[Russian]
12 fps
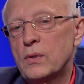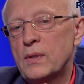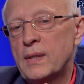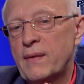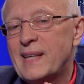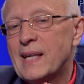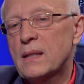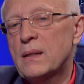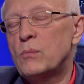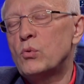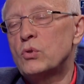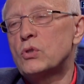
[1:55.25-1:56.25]
И,
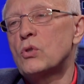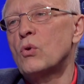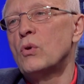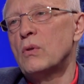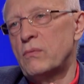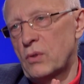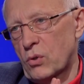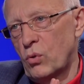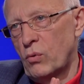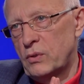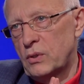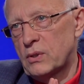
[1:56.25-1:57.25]
наверное, бы устроил
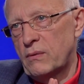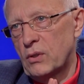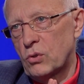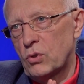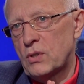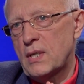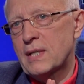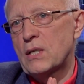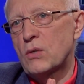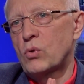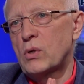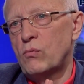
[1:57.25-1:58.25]
Верховный Совет. То есть, если
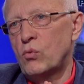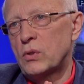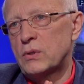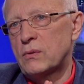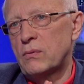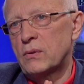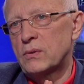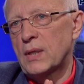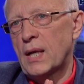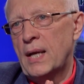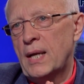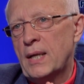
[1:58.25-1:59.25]

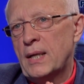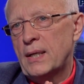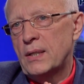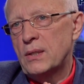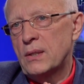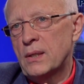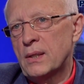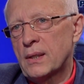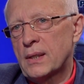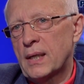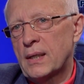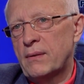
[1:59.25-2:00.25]
руководствоваться Э,
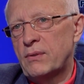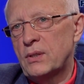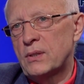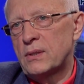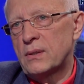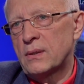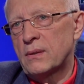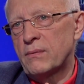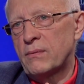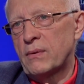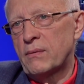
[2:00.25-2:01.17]
как говорит э, во